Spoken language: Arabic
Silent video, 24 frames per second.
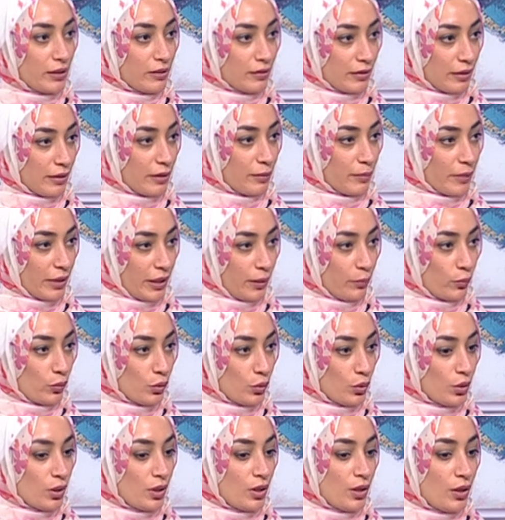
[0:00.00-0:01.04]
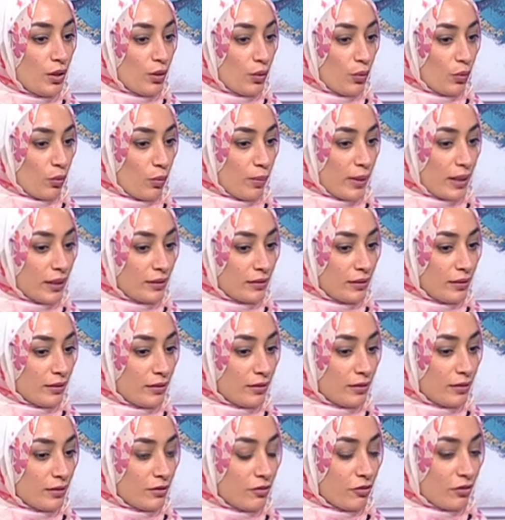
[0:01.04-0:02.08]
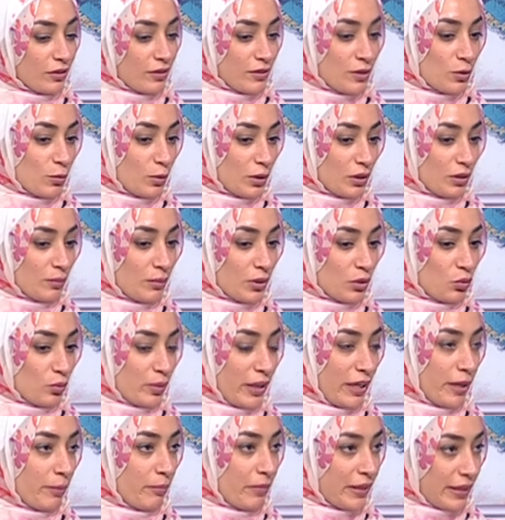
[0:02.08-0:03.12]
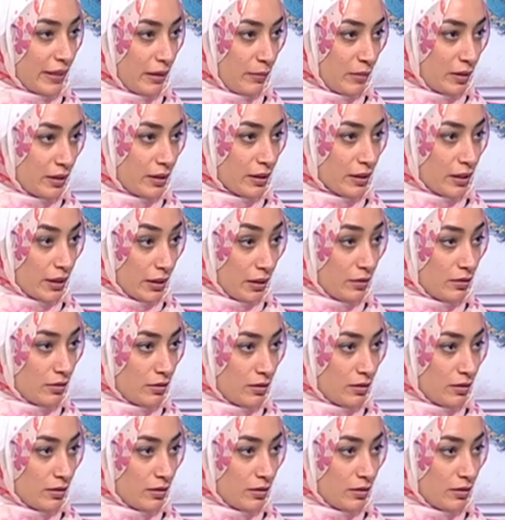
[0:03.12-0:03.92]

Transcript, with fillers: انا بحبه وبعدين في نفس الوقت برضو بحب خامه الجلد